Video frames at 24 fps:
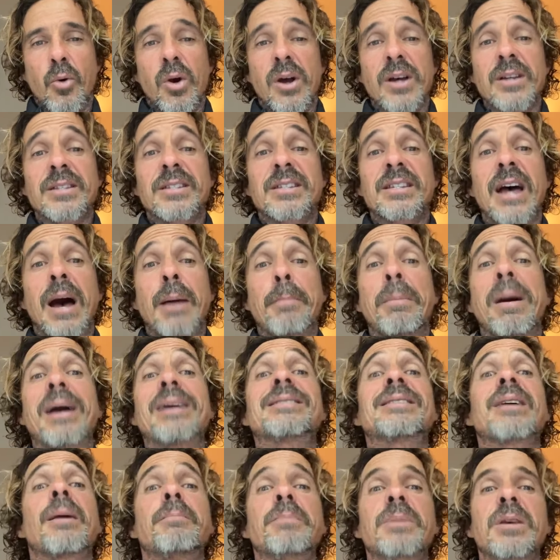alcançar
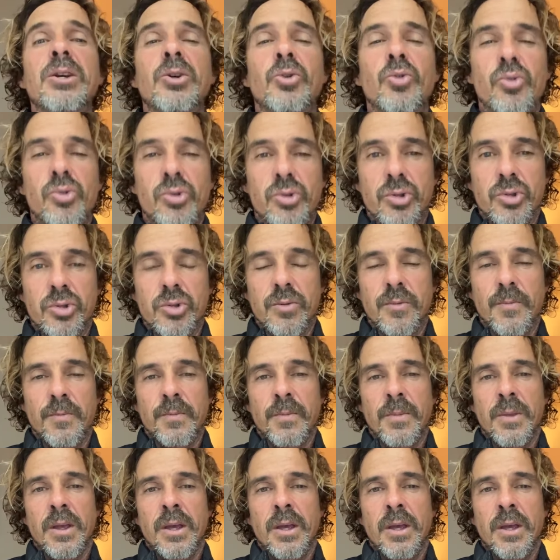mais amigos,